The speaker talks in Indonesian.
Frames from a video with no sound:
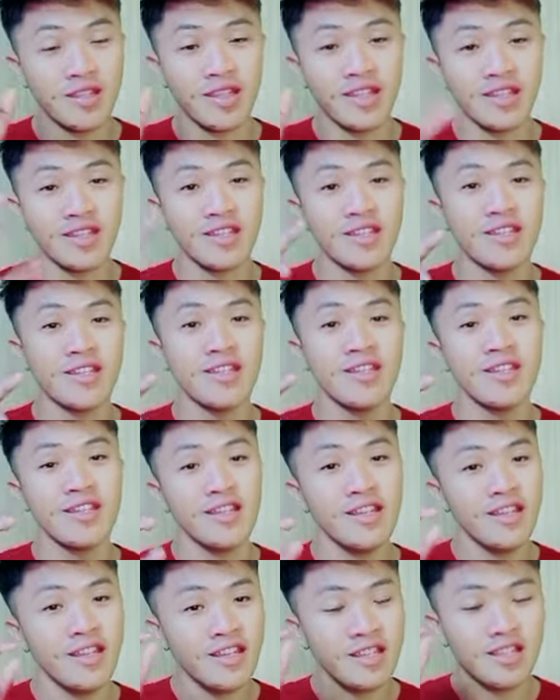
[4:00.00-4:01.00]
tinggi
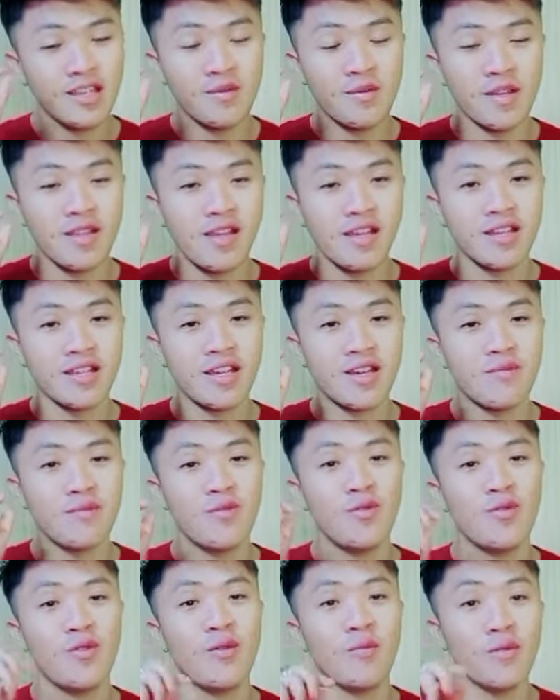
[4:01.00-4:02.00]
jabatan
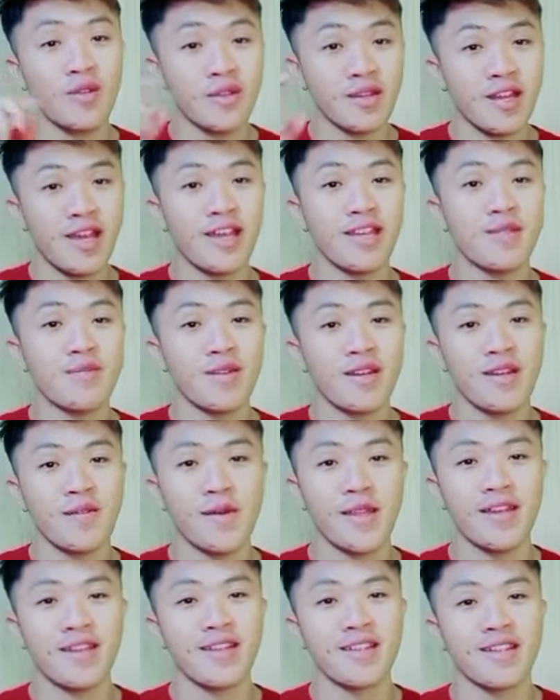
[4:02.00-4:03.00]
kamu lebih naik
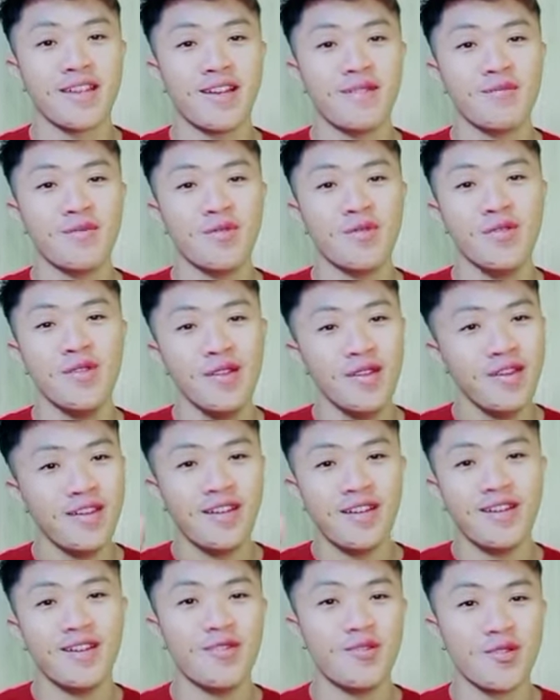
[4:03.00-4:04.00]
pendapatan kamu
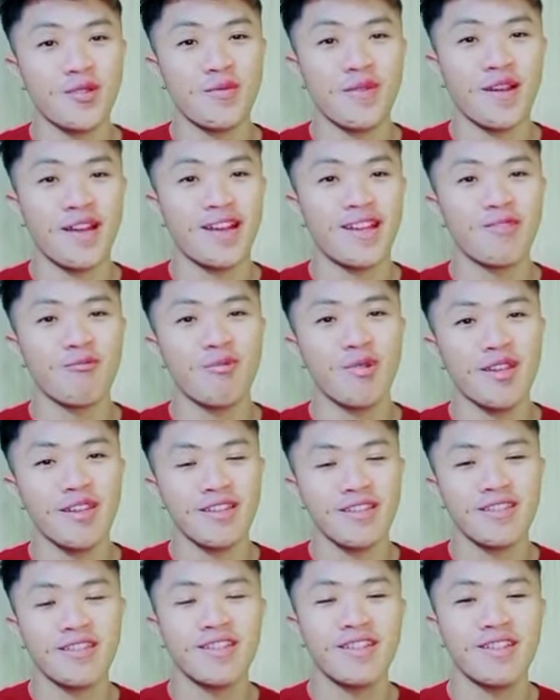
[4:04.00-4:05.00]
harus semangat
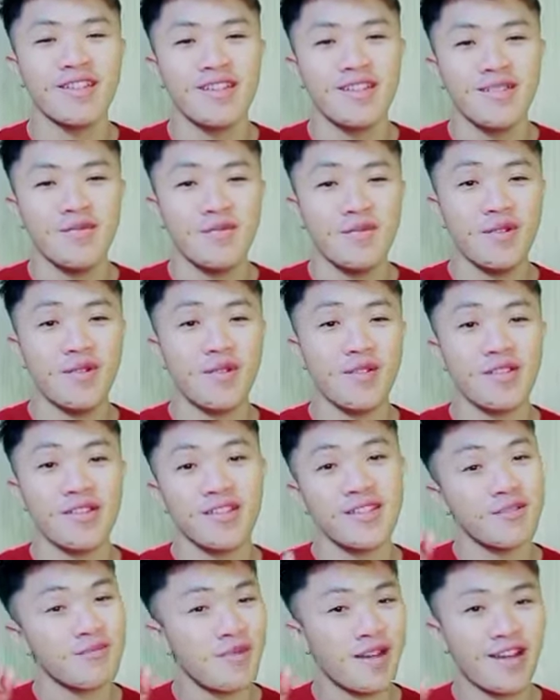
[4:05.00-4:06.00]
guys pokoknya
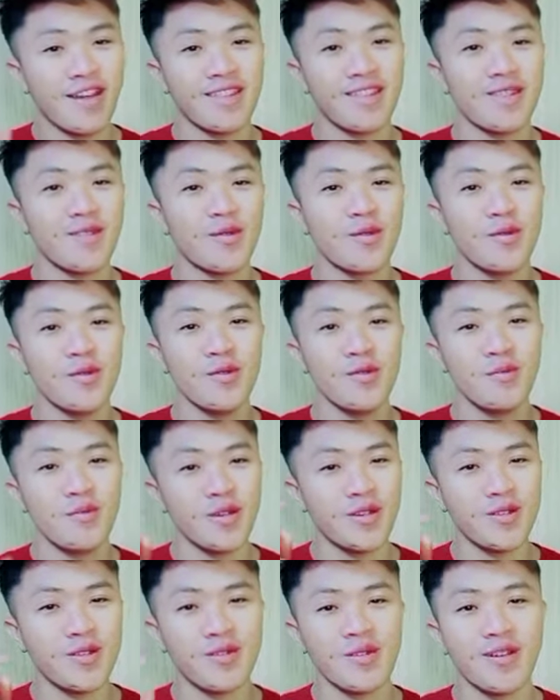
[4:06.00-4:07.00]
semangat terus
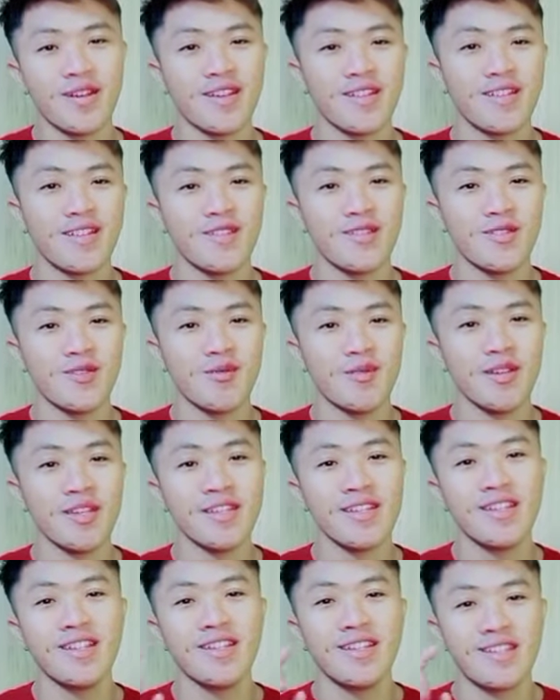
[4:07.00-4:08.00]
berjuang terus guys
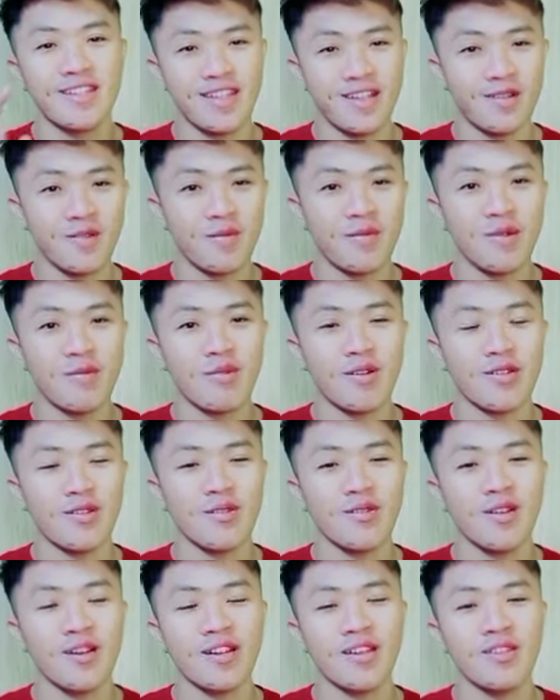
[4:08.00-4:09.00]
jangan lupa
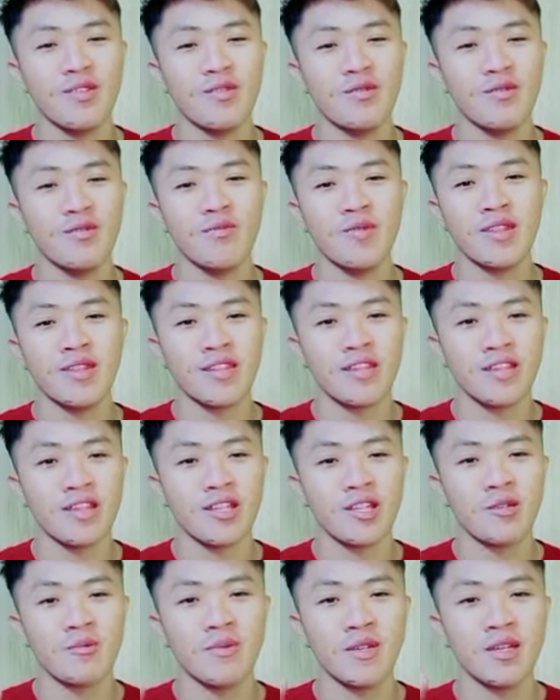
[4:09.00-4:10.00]
berdoa itu penting
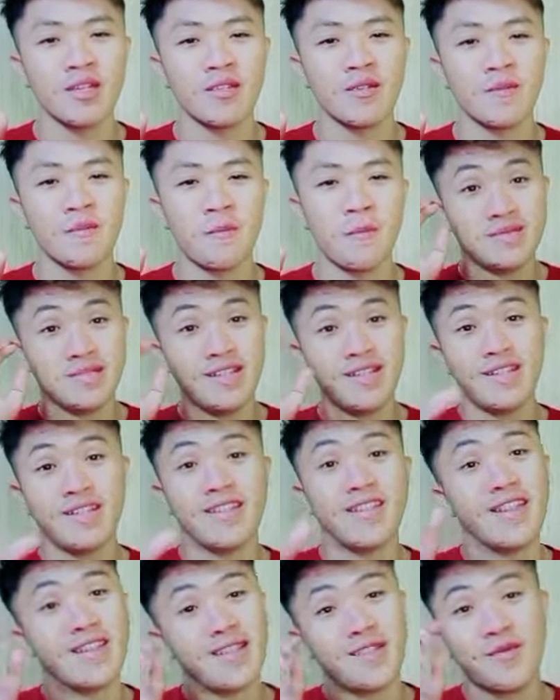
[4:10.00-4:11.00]
itu guys nah,
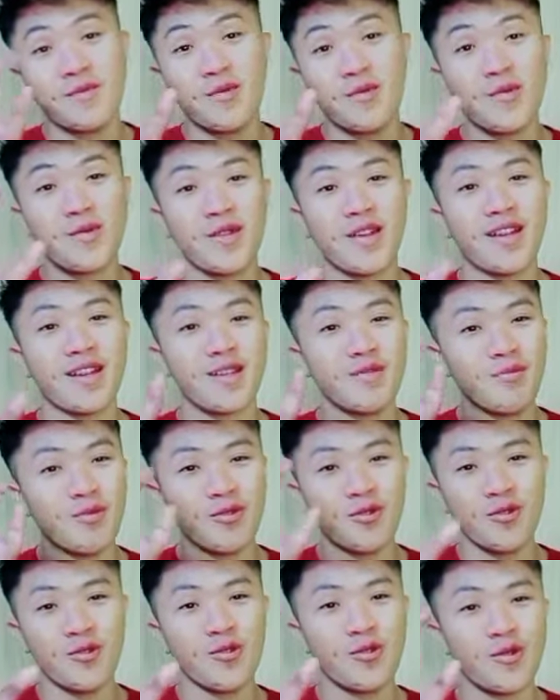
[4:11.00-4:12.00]
dan semoga
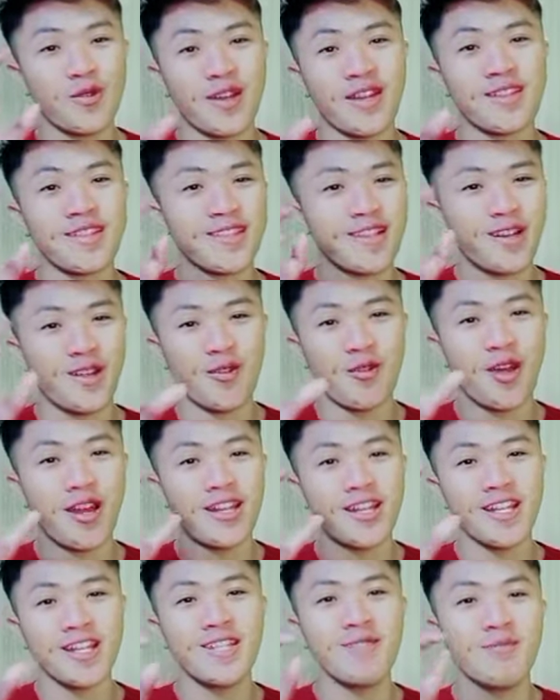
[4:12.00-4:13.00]
keberuntungan selalu
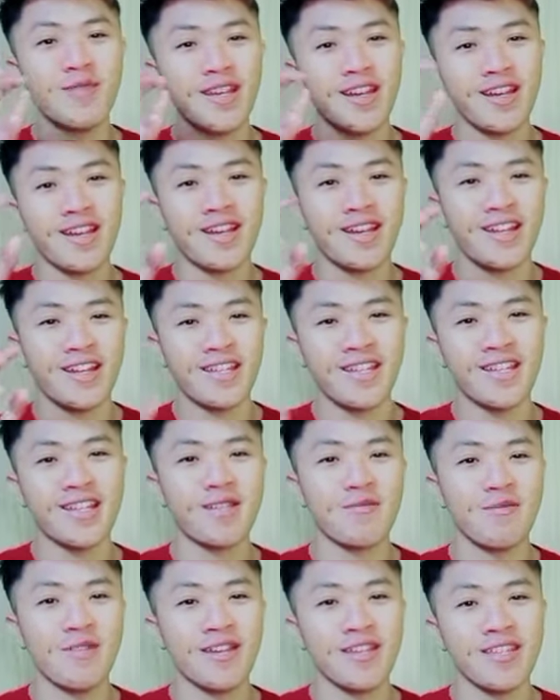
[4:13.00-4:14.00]
ada di pihak kalian
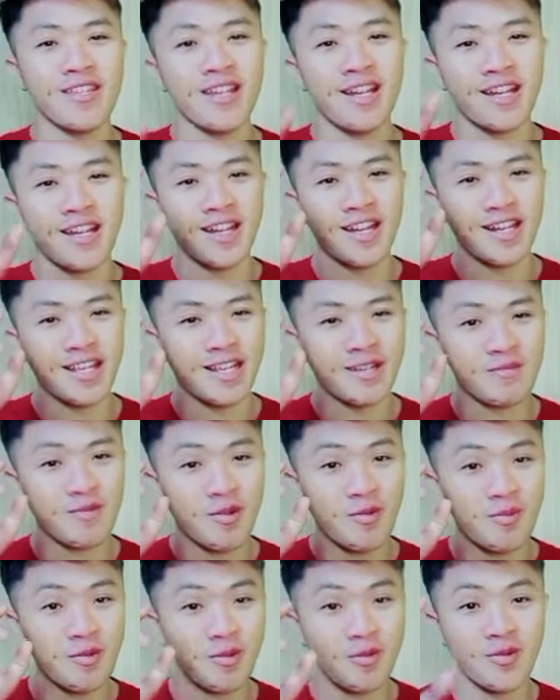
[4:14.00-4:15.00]
guys yang kalian mau
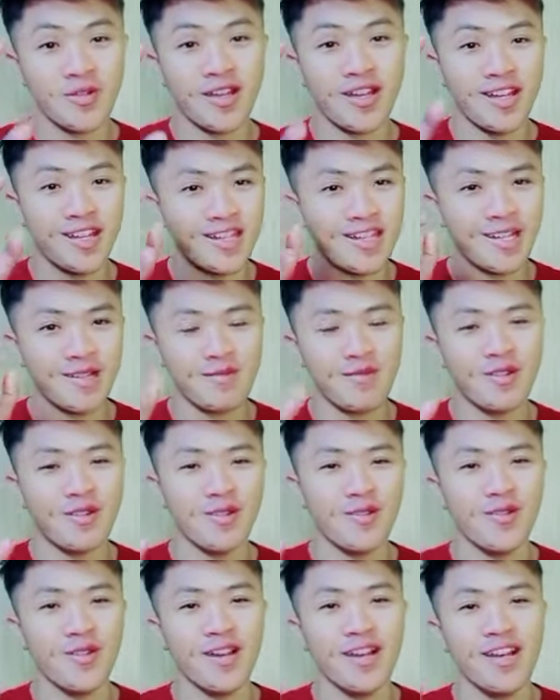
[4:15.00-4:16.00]
berusaha dan
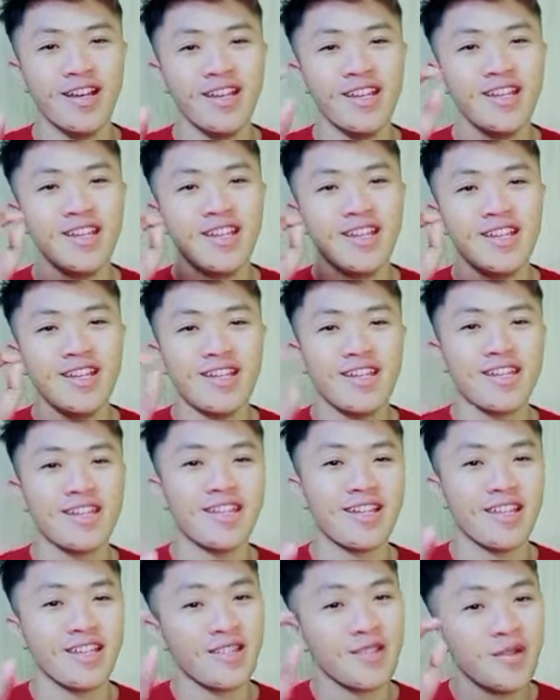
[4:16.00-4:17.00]
berdoa
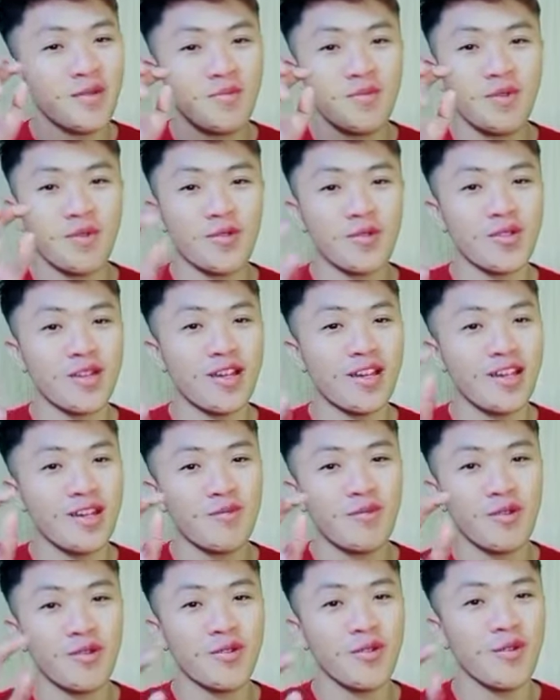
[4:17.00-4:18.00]
ya, berusaha
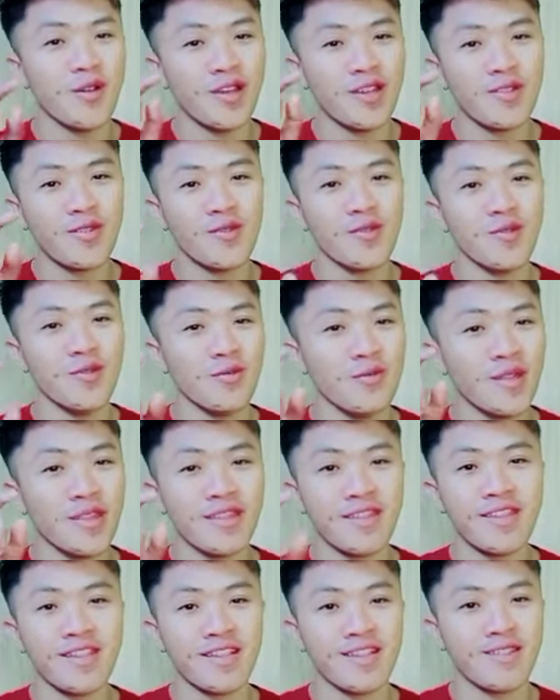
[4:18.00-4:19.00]
berdoa itu
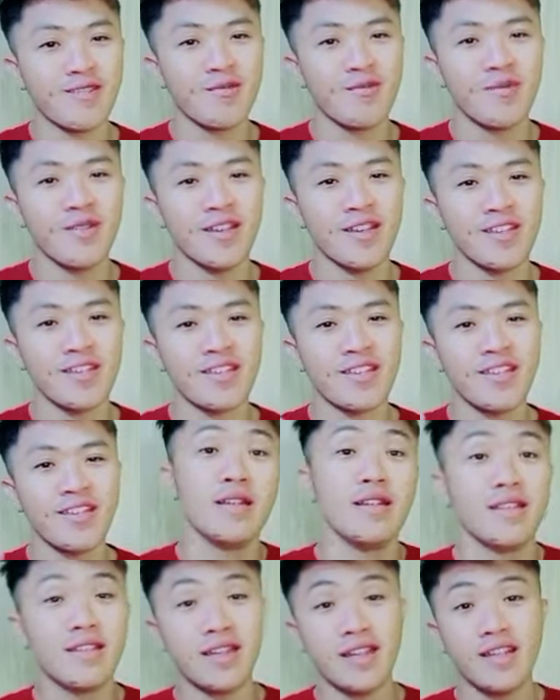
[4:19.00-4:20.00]
penting itu guys
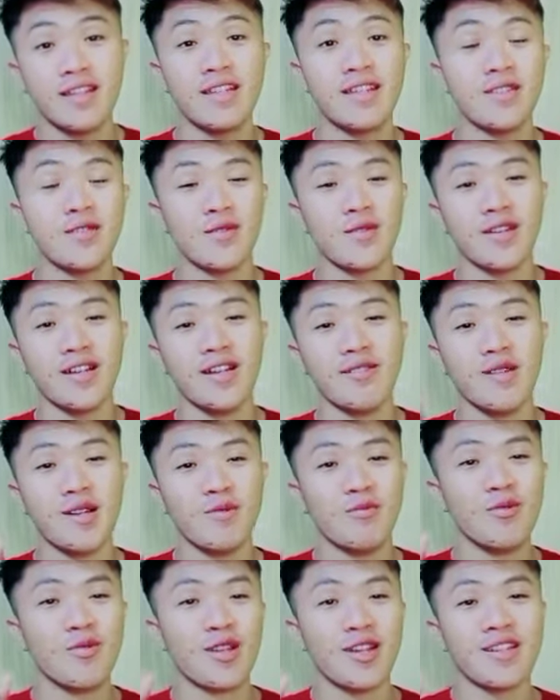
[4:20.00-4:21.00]
saya juga awal
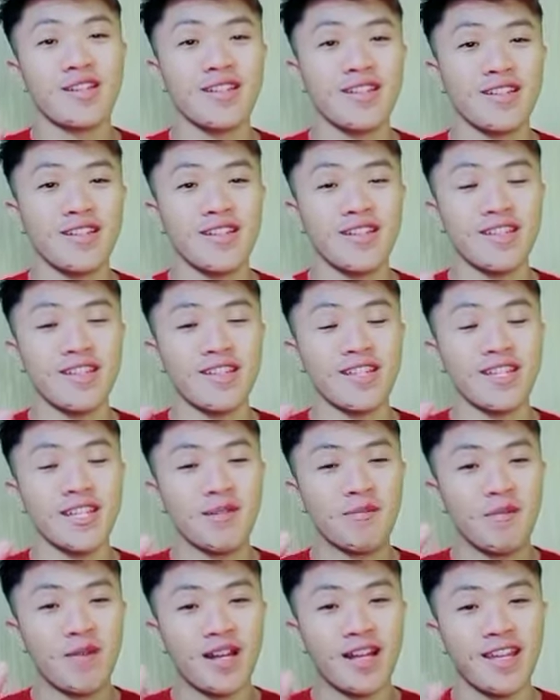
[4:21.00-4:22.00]
mula dari
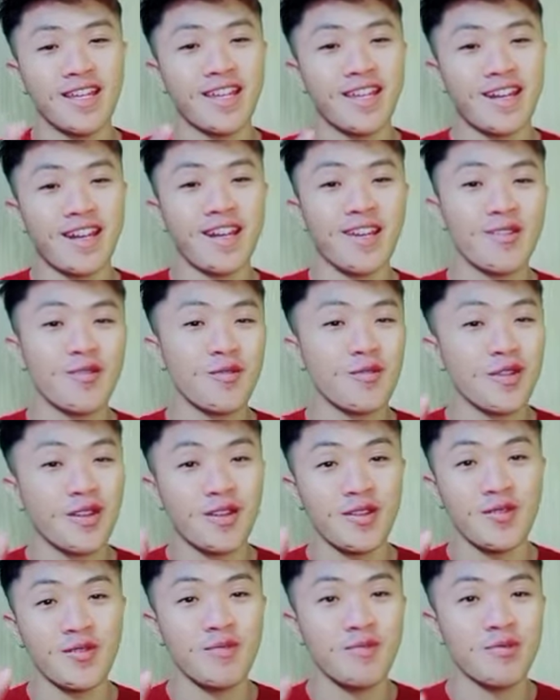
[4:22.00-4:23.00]
pelayaran itu
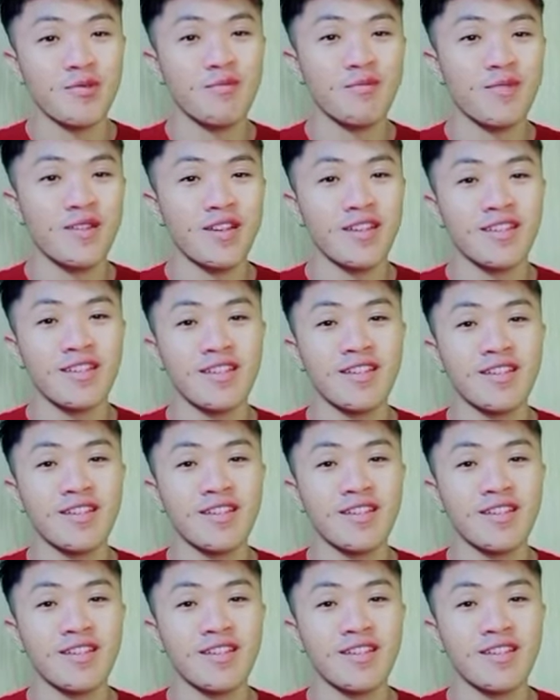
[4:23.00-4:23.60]
dari umum guys